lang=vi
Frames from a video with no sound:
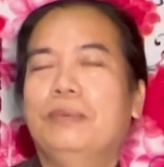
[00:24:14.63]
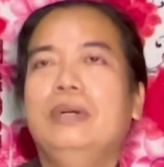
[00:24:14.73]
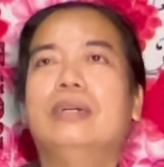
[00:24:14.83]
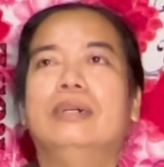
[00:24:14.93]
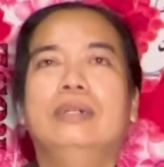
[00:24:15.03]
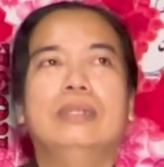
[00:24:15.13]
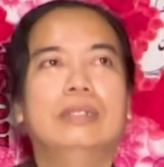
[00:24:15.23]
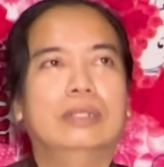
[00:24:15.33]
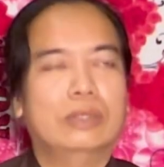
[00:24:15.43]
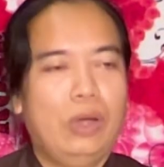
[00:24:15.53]
phước hưởng
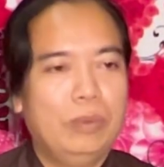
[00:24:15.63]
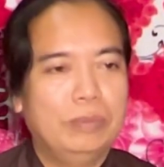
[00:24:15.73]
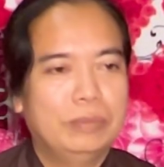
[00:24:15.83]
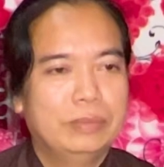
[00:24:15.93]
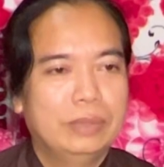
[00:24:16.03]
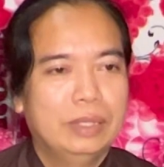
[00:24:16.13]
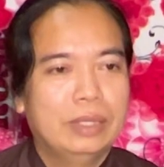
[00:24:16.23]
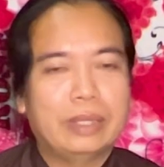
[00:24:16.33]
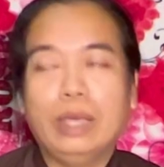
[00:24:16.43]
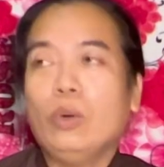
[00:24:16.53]
trường tồn
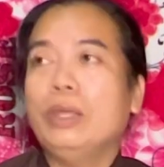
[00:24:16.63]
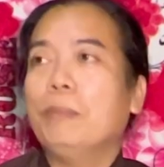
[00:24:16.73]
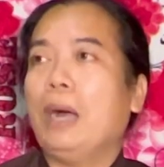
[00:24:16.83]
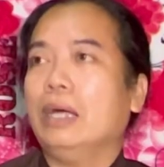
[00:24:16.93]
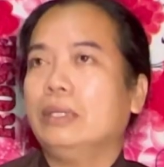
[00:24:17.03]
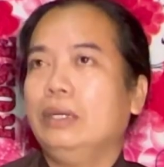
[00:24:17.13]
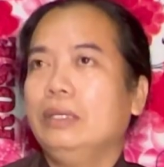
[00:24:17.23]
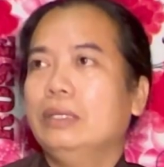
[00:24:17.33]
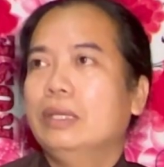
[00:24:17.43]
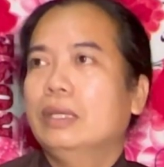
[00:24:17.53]
chỉ có niệm phật
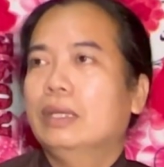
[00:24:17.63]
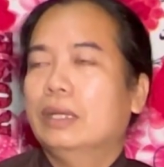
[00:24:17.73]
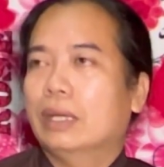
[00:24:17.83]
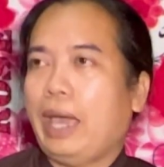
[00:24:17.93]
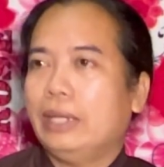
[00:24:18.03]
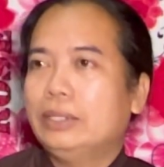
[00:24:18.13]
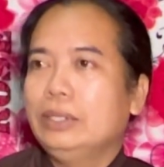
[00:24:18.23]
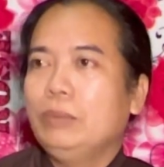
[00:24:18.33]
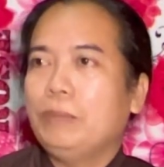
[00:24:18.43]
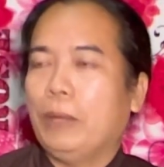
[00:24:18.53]
thôi ngày
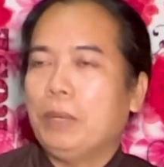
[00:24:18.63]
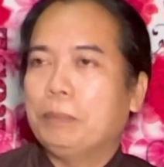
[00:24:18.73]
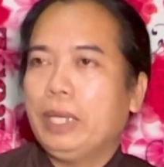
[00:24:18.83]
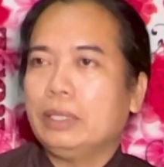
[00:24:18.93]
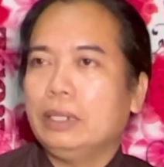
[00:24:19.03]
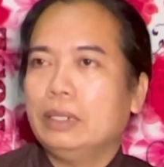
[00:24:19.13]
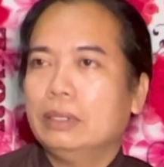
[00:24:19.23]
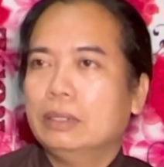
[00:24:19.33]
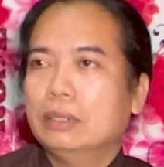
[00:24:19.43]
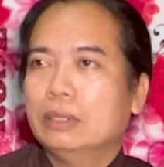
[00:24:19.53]
xưa quý vị mình biết đó
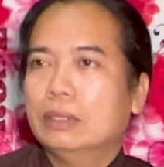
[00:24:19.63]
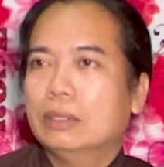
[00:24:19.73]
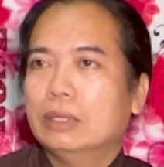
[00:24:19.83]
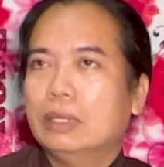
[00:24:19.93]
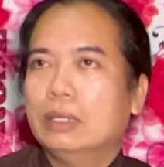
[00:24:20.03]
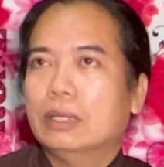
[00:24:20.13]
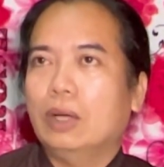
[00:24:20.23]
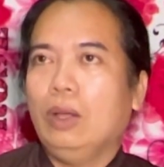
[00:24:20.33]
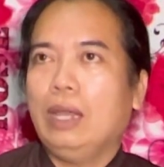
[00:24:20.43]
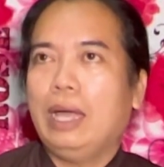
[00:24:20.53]

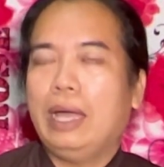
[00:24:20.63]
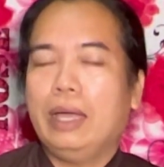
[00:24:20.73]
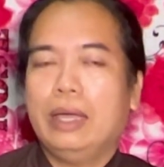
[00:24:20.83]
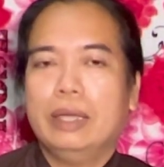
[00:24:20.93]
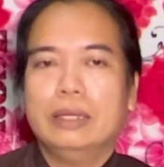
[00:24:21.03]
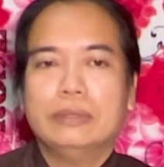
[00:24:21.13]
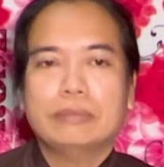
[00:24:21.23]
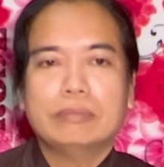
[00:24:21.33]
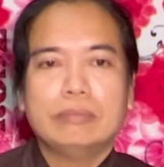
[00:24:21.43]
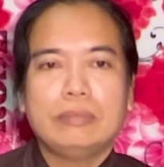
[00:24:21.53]
gọi là
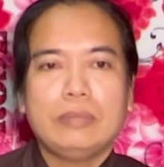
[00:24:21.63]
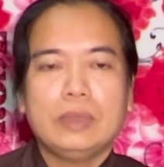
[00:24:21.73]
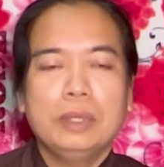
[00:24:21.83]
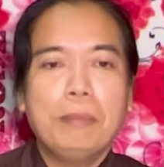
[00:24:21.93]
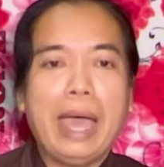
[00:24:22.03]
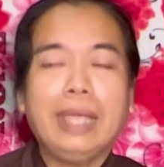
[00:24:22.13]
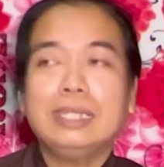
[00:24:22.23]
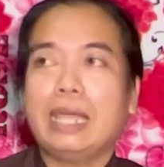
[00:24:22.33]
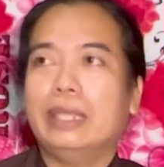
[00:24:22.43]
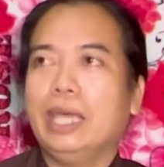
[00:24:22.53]
mãn
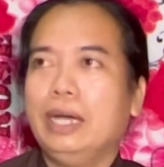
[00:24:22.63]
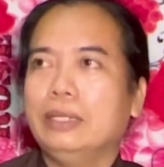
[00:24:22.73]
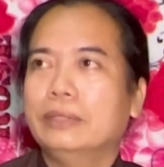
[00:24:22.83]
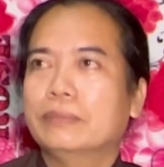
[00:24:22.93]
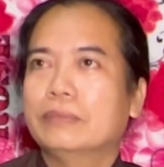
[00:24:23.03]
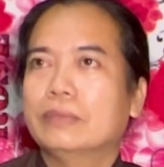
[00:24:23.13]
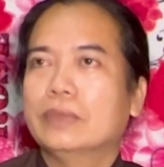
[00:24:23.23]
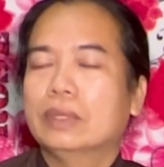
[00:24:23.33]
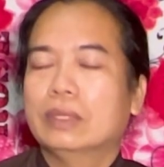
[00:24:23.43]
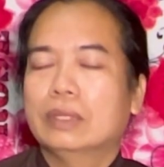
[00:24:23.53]
xà nhân
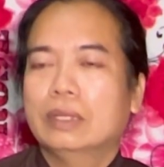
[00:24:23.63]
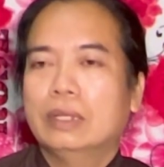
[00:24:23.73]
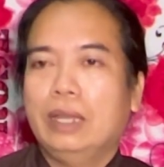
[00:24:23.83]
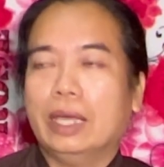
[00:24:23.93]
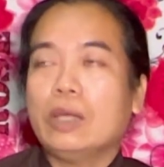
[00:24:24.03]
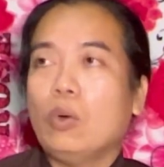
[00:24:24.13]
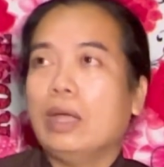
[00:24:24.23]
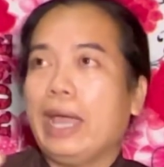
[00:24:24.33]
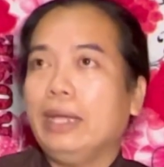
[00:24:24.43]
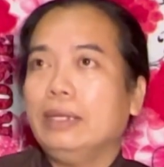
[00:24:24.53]
là cái con
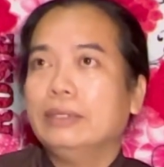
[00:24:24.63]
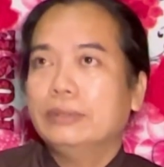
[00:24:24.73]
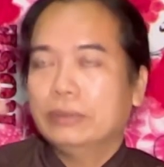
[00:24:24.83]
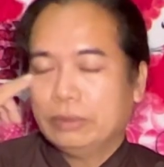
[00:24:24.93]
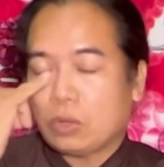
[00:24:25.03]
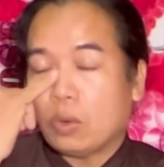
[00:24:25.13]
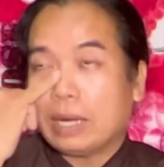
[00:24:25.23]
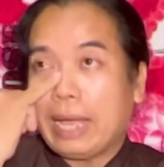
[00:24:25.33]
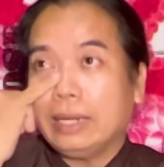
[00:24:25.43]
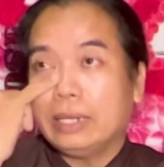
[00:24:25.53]
rắn cái con
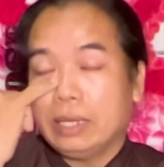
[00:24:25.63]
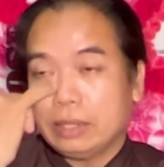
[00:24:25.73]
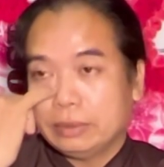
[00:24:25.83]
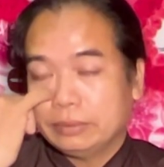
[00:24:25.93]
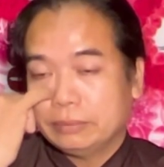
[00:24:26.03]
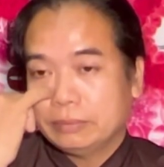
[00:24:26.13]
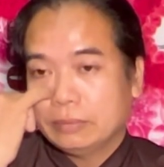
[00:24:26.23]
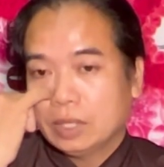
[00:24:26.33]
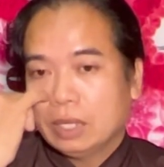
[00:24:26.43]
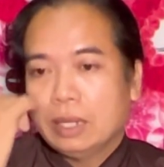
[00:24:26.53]
rắn này đó
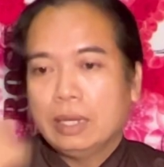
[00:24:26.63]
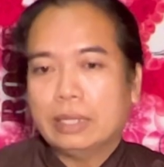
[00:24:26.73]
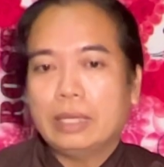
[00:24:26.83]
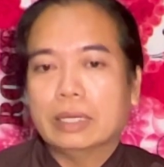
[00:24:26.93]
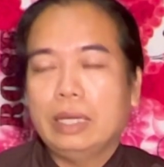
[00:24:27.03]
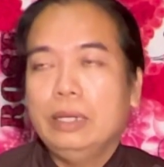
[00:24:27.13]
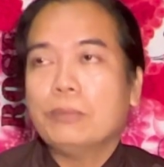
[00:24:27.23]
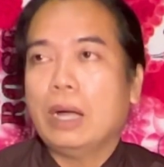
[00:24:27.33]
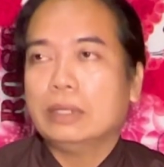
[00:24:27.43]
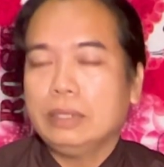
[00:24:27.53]
là thời kỳ
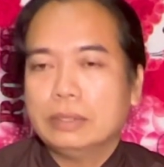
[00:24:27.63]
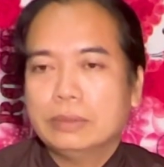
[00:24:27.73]
đức phật á